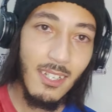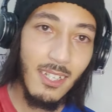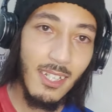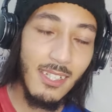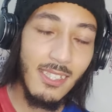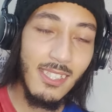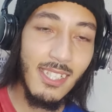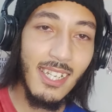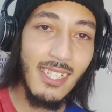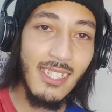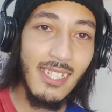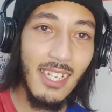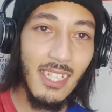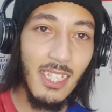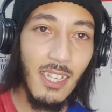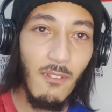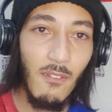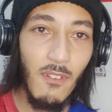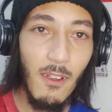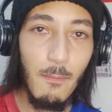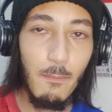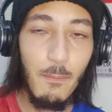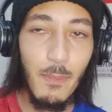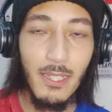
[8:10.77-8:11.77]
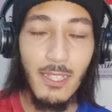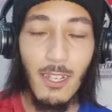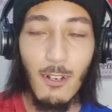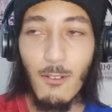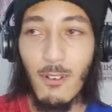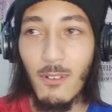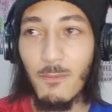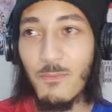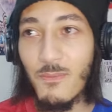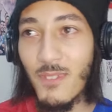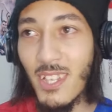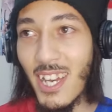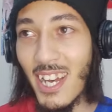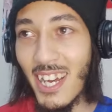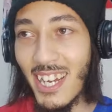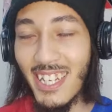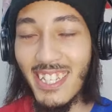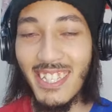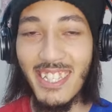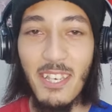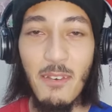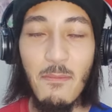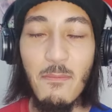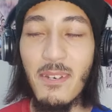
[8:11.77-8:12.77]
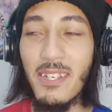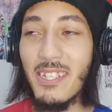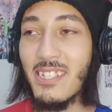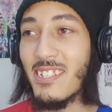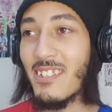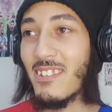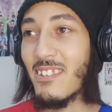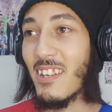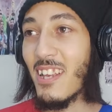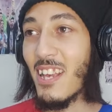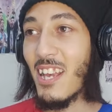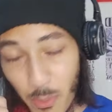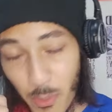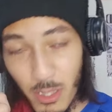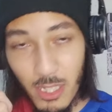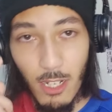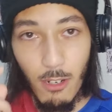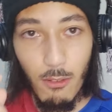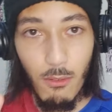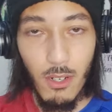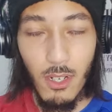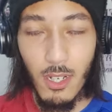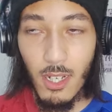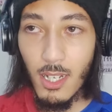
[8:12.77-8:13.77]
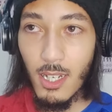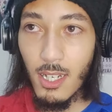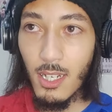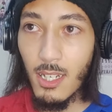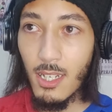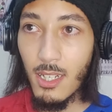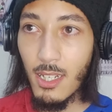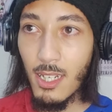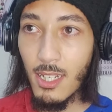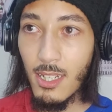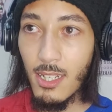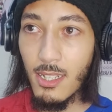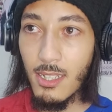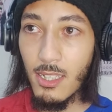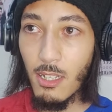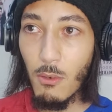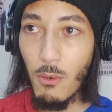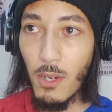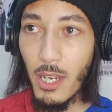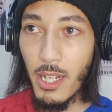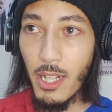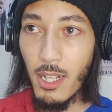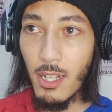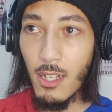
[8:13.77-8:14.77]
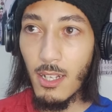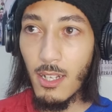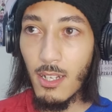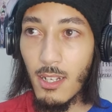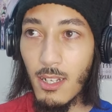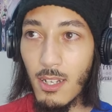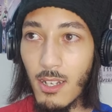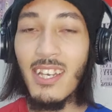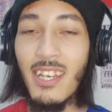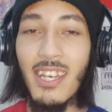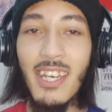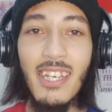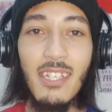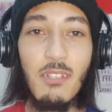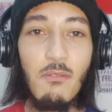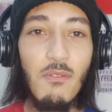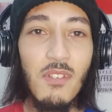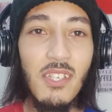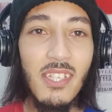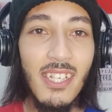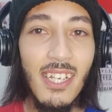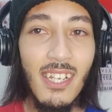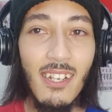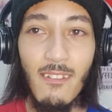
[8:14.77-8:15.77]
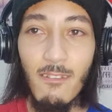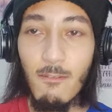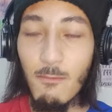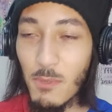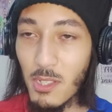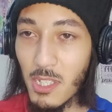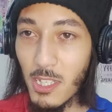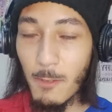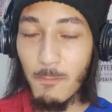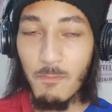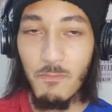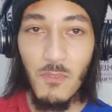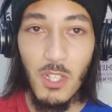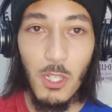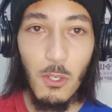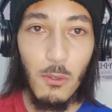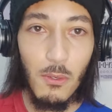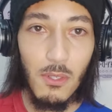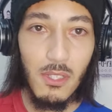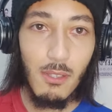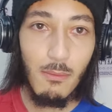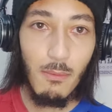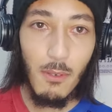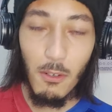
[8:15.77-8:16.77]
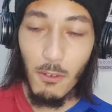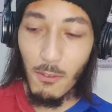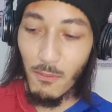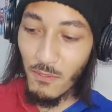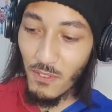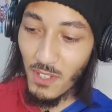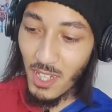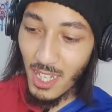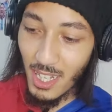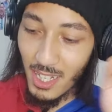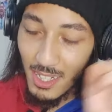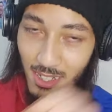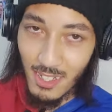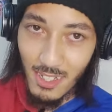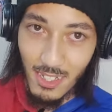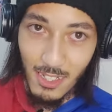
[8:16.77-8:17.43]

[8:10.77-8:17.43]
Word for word: كتجي كتحطها في ام بي 3 اه هي مات بيترو راه كان عندها واحد الهيت في الشكل فهمتي يوزبي بي وفيها